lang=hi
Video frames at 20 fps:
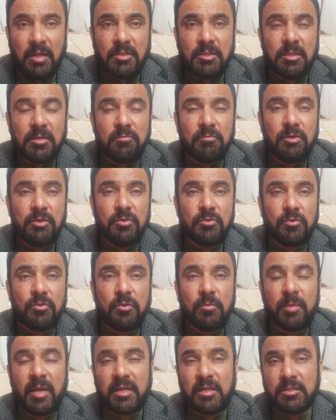आज की वीडियो
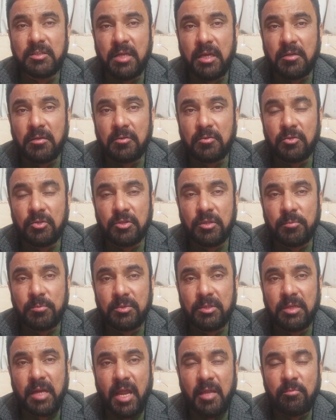हमारे चैनल को
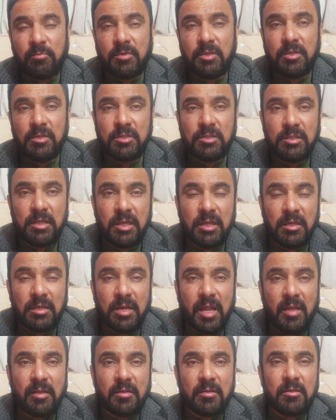सब्सक्राइब कीजिए
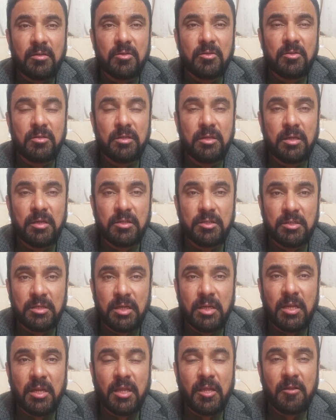लाइक कीजिए
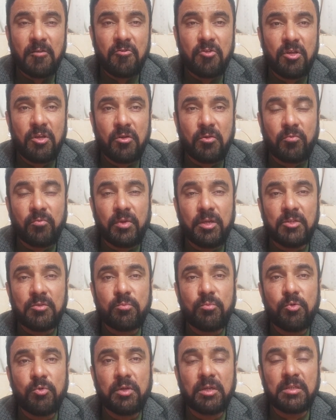शेयर कीजिए और
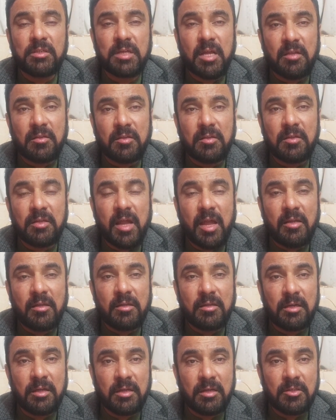फेसबुक के साथ ही
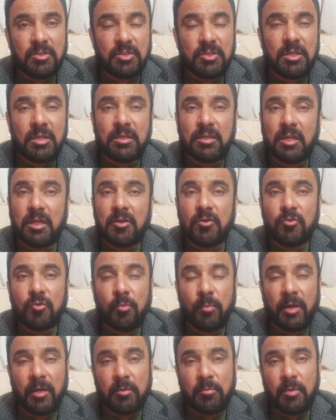लाइक करें शेयर करें और
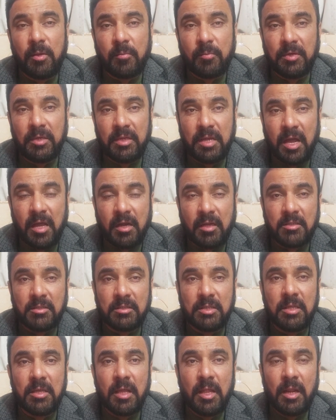कमेंट में अपनी आरा
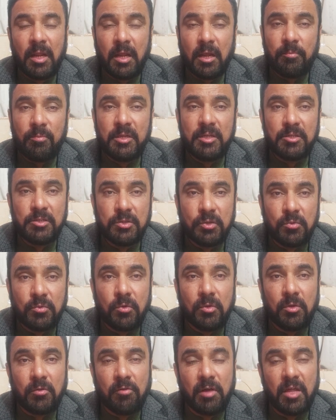से हमें
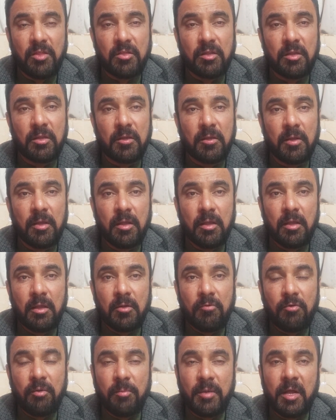जरूर नवाजें
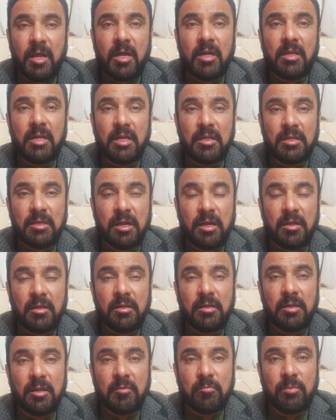वमा अलैना
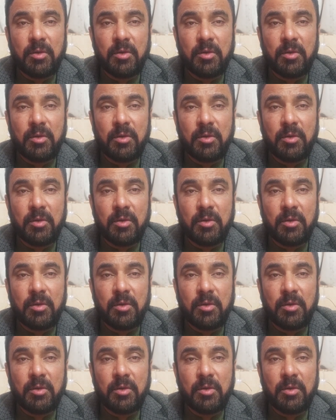इल्लल